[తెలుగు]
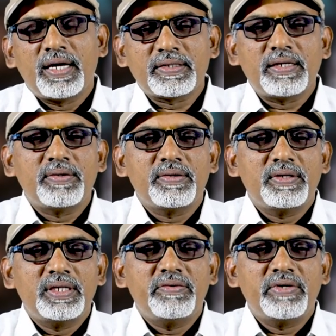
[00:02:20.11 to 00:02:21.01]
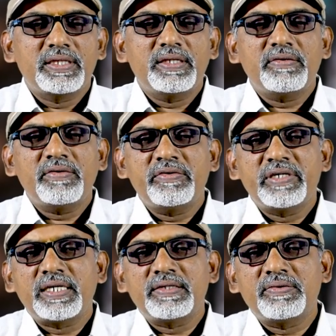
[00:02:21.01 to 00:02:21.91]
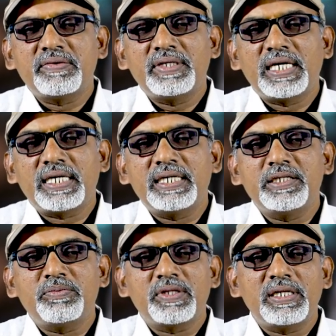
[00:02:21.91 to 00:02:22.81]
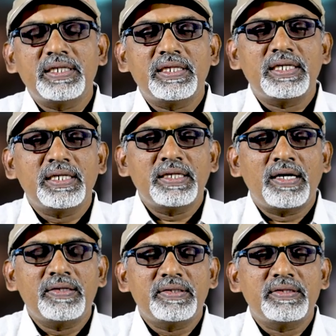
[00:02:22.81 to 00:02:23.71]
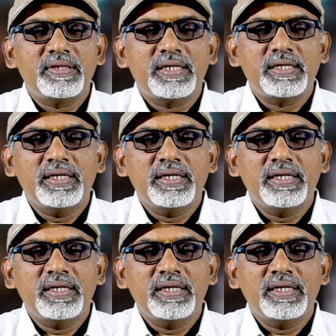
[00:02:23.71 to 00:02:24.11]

అసలు ఈ వ్యక్తిత్వ వికాసం ఎక్కడి నుంచి మొదలైంది అనేది ఆలోచిస్తే